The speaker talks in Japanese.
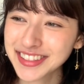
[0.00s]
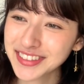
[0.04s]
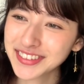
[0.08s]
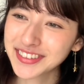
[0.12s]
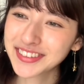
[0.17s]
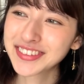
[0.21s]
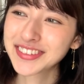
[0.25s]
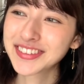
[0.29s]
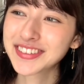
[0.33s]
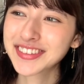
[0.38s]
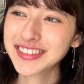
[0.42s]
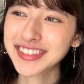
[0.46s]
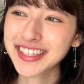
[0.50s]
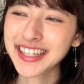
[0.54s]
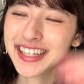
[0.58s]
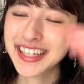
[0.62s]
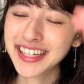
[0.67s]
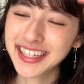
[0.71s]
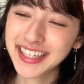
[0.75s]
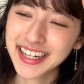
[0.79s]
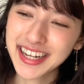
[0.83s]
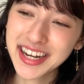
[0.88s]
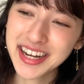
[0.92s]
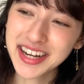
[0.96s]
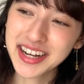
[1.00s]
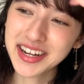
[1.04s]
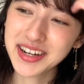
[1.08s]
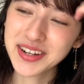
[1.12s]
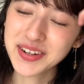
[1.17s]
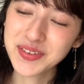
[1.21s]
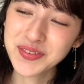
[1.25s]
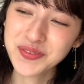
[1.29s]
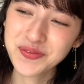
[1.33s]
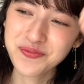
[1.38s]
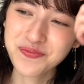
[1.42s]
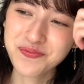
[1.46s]
そうだから
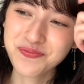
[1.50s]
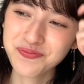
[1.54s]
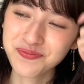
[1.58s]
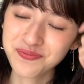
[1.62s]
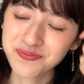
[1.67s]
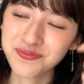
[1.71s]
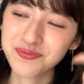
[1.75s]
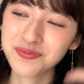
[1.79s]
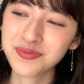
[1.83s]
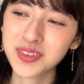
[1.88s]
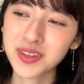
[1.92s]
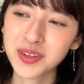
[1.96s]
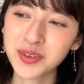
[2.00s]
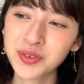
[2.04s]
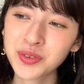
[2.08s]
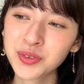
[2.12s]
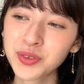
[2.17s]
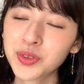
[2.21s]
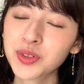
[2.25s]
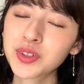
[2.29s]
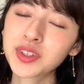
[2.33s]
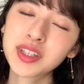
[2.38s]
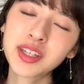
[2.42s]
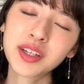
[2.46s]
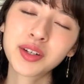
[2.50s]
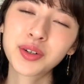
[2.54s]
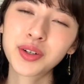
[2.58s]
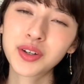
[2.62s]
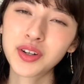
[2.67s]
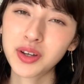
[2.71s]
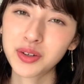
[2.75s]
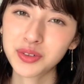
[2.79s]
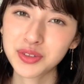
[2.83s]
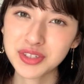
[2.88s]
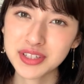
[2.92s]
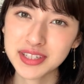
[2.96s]
うん本当にねこ
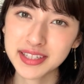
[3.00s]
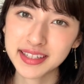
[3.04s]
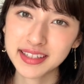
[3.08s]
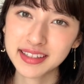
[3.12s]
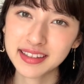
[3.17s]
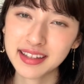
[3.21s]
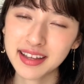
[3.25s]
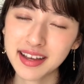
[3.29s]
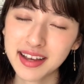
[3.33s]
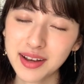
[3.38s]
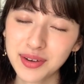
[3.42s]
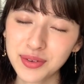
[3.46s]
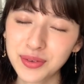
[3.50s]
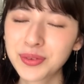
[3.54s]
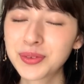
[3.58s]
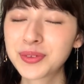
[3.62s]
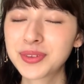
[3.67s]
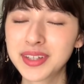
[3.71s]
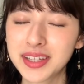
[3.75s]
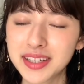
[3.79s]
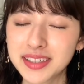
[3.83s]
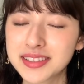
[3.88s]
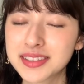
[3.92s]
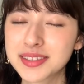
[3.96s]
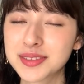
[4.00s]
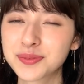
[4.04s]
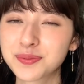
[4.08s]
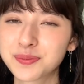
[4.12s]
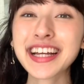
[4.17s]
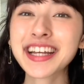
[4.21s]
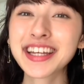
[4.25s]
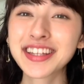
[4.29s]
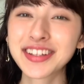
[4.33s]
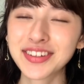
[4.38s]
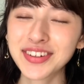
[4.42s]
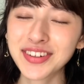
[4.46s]
れは不思議な本です
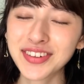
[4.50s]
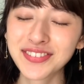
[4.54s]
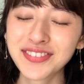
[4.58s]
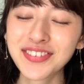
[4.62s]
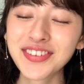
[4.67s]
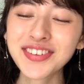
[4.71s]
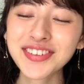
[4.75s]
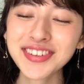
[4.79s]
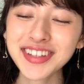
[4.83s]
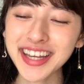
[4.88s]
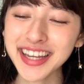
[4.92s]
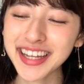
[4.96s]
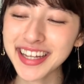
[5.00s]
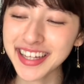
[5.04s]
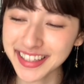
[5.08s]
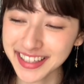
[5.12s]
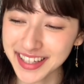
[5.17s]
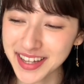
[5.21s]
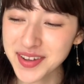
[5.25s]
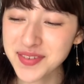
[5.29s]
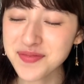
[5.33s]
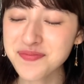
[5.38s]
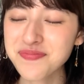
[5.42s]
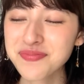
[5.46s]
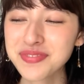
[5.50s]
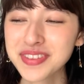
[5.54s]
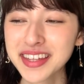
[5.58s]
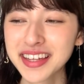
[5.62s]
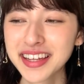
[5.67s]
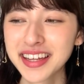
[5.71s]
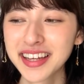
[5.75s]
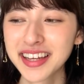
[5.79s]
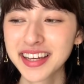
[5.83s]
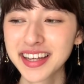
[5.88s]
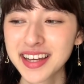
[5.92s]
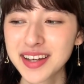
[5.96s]
だけど問題がね
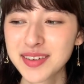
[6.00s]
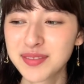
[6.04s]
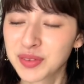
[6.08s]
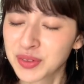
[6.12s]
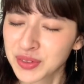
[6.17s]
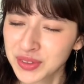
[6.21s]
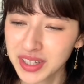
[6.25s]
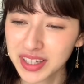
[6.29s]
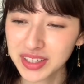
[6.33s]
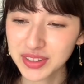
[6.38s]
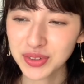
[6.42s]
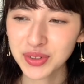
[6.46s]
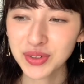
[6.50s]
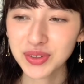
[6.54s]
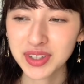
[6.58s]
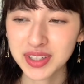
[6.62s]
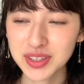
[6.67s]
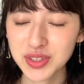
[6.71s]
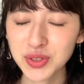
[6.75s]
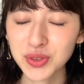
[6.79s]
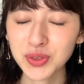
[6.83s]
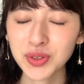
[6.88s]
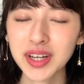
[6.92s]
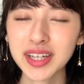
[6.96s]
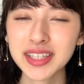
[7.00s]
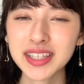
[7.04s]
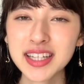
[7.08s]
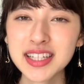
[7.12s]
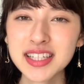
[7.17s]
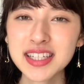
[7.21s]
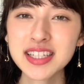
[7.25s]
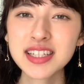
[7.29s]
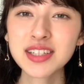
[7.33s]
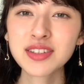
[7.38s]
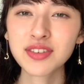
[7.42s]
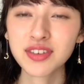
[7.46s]
問題というかちょっと悲
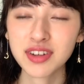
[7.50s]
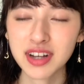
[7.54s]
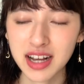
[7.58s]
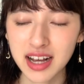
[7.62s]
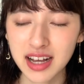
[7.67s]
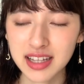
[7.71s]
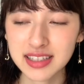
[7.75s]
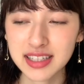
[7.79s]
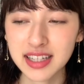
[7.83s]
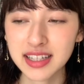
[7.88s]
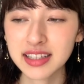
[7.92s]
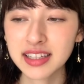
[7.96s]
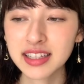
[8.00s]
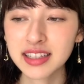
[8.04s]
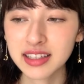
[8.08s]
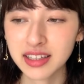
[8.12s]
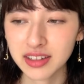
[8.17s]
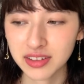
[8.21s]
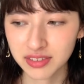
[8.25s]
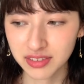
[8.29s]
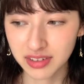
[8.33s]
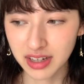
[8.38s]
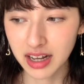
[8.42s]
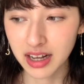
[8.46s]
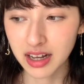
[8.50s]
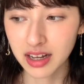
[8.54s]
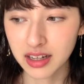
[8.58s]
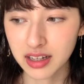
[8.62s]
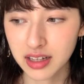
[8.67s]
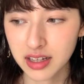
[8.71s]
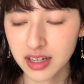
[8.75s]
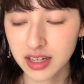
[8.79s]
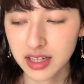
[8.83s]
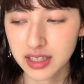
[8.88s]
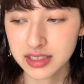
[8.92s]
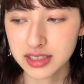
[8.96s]
しいのが残念なのが
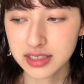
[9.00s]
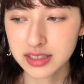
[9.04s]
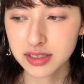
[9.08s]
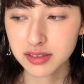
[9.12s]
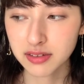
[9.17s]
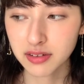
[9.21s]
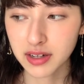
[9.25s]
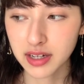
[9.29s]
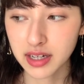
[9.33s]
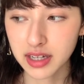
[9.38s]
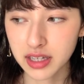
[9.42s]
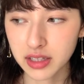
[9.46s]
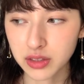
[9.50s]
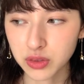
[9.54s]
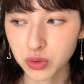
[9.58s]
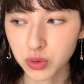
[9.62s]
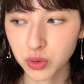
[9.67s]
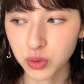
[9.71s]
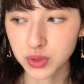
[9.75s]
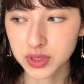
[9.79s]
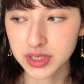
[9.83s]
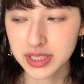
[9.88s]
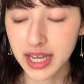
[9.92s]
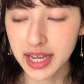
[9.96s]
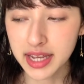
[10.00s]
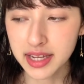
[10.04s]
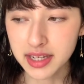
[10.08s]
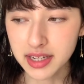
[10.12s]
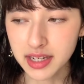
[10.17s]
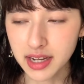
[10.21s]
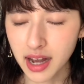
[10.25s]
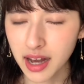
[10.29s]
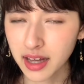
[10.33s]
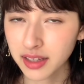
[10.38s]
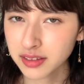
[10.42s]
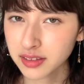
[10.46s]
実は、えっと、再
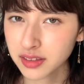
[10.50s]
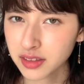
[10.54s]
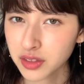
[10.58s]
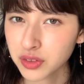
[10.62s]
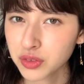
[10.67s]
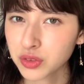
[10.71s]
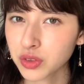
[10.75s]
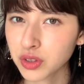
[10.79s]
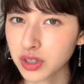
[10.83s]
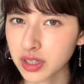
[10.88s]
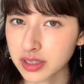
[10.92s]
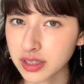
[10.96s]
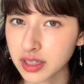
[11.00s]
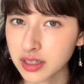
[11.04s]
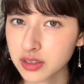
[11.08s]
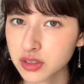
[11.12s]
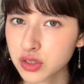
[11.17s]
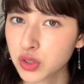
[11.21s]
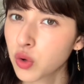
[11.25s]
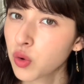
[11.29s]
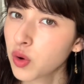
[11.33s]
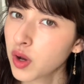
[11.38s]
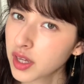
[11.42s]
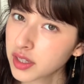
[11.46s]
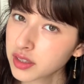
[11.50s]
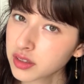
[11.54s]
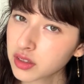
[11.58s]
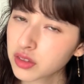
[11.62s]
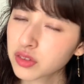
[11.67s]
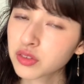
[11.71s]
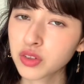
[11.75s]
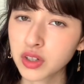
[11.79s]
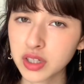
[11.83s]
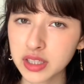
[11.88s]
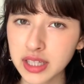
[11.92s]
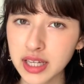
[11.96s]
販っていうのかな増販ってい
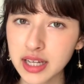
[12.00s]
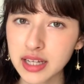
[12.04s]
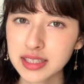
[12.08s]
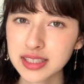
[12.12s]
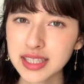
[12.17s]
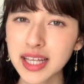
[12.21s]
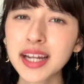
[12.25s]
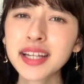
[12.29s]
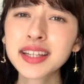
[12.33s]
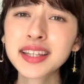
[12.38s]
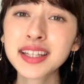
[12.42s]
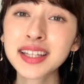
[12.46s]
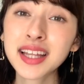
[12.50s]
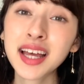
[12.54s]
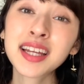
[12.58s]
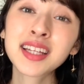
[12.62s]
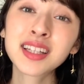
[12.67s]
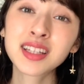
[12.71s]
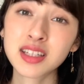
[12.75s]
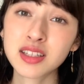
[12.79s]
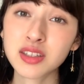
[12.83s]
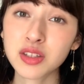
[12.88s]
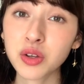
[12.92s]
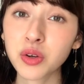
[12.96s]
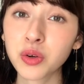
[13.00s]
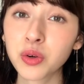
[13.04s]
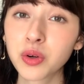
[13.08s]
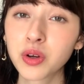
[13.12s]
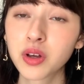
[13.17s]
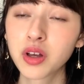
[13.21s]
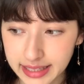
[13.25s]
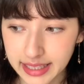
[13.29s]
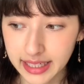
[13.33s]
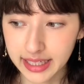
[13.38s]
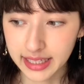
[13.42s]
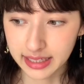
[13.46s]
うのかなされてないんですよ。
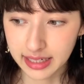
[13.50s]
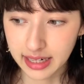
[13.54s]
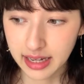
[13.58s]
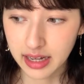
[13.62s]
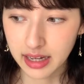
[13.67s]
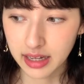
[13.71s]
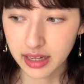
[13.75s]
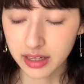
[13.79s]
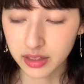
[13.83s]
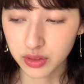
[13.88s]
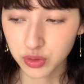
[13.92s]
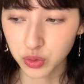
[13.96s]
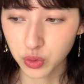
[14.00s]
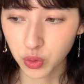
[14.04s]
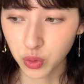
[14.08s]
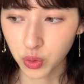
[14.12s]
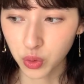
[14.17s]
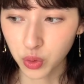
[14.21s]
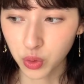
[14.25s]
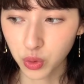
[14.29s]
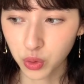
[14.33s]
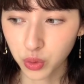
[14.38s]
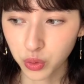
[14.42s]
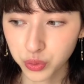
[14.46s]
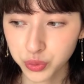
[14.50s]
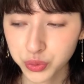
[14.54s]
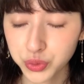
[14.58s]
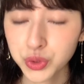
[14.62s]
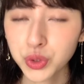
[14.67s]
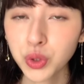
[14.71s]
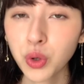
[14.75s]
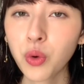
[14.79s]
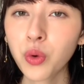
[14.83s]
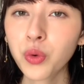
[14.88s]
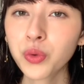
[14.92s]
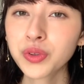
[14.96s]
だから、えっと、
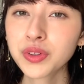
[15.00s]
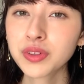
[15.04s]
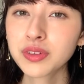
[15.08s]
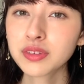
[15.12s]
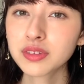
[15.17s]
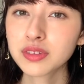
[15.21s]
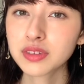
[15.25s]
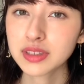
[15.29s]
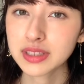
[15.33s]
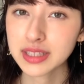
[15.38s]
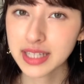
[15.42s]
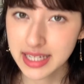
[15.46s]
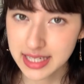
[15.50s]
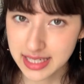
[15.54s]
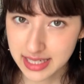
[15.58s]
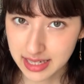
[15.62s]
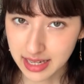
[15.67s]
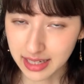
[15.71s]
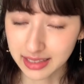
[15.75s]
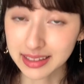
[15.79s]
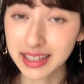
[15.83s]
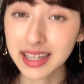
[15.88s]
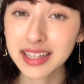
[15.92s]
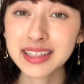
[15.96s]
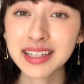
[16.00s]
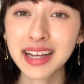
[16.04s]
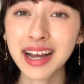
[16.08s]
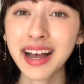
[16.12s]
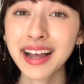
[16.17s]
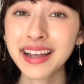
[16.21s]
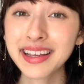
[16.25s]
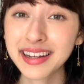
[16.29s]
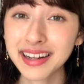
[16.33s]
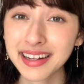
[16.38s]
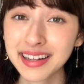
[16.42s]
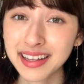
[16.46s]
古本でしか手に
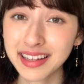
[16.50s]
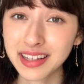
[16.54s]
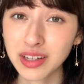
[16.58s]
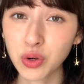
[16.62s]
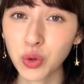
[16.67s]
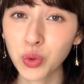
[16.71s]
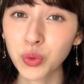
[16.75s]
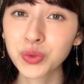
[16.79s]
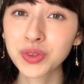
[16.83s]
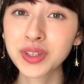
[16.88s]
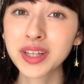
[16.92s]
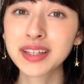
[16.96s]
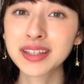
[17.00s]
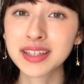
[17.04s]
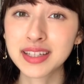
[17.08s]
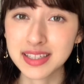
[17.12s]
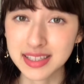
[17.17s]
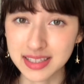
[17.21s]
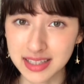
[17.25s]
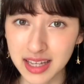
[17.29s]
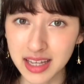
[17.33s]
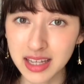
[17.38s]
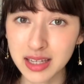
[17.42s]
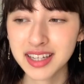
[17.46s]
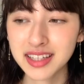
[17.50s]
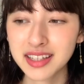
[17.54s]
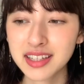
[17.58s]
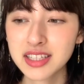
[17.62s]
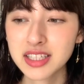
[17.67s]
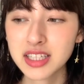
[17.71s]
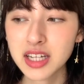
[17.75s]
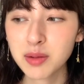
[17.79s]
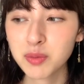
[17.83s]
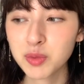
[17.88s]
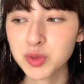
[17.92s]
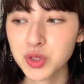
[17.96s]
入らない本なんですね。で、
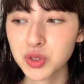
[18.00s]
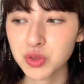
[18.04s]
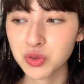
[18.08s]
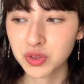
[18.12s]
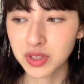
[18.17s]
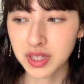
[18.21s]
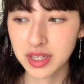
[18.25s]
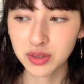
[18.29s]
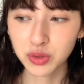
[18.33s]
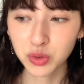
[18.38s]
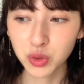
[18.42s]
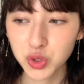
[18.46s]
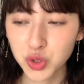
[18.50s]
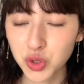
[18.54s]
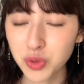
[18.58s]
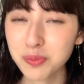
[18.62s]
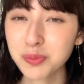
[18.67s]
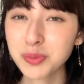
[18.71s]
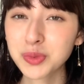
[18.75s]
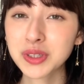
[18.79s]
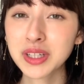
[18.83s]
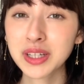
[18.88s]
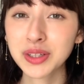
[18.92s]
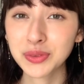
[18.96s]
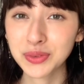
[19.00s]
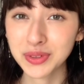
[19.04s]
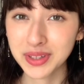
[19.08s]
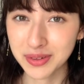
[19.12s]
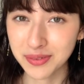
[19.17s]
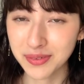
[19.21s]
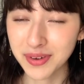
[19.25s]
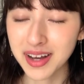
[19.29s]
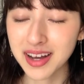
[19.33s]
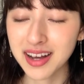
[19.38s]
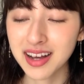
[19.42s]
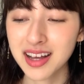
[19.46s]
しかもそのネットショップなどで
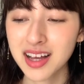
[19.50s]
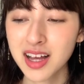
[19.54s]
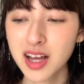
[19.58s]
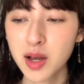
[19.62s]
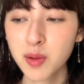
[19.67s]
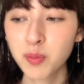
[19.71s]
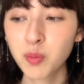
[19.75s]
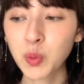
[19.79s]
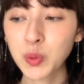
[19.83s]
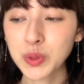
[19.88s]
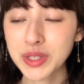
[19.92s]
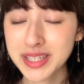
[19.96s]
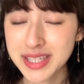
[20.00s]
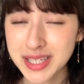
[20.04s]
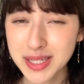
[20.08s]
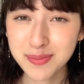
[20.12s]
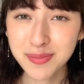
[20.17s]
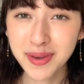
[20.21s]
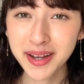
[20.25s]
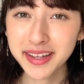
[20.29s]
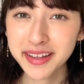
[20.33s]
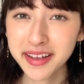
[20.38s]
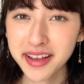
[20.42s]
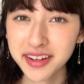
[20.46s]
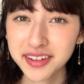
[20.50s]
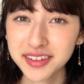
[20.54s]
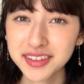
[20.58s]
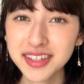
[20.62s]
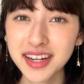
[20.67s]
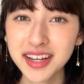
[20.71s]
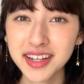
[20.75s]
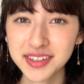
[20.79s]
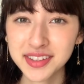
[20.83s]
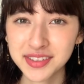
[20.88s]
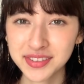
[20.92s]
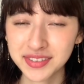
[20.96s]
は、もう1万円く
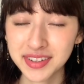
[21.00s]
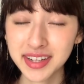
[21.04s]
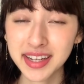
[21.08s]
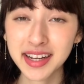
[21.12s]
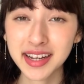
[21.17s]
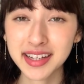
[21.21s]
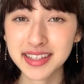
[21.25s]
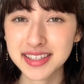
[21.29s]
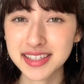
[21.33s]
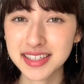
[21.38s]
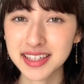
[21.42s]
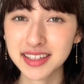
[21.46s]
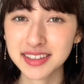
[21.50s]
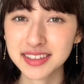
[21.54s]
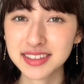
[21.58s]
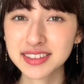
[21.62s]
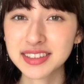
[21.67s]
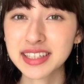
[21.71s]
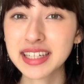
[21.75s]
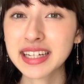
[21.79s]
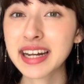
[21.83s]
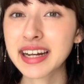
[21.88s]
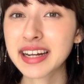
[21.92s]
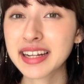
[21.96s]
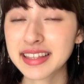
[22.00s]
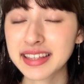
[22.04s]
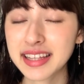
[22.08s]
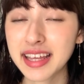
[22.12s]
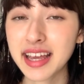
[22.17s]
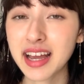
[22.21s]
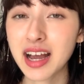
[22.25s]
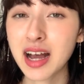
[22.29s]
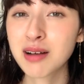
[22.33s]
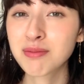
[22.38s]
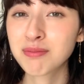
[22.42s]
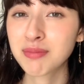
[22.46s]
らいのね、価値が付けられ
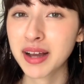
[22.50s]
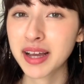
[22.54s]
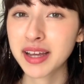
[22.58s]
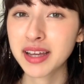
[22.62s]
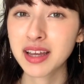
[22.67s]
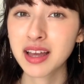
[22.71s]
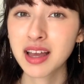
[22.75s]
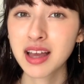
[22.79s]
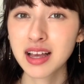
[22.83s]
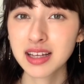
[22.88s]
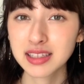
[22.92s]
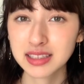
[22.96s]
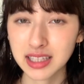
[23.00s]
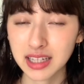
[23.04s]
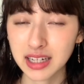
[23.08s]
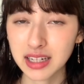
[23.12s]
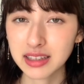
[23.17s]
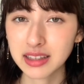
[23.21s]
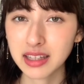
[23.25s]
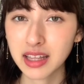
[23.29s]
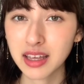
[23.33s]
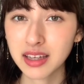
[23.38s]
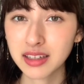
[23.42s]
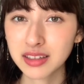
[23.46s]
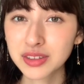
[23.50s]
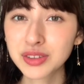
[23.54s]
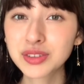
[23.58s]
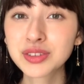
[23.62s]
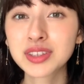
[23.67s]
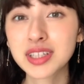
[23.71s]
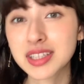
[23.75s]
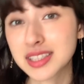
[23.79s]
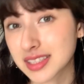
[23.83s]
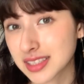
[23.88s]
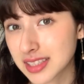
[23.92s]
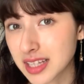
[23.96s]
て販売されているん
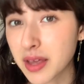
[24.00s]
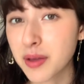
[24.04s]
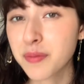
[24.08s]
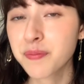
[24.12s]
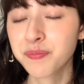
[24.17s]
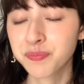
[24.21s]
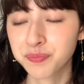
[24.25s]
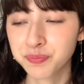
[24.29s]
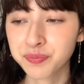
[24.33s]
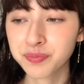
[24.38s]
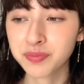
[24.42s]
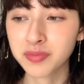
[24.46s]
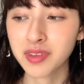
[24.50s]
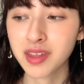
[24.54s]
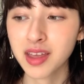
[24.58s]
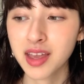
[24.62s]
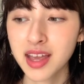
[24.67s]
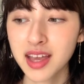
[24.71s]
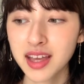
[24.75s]
ですね。うん。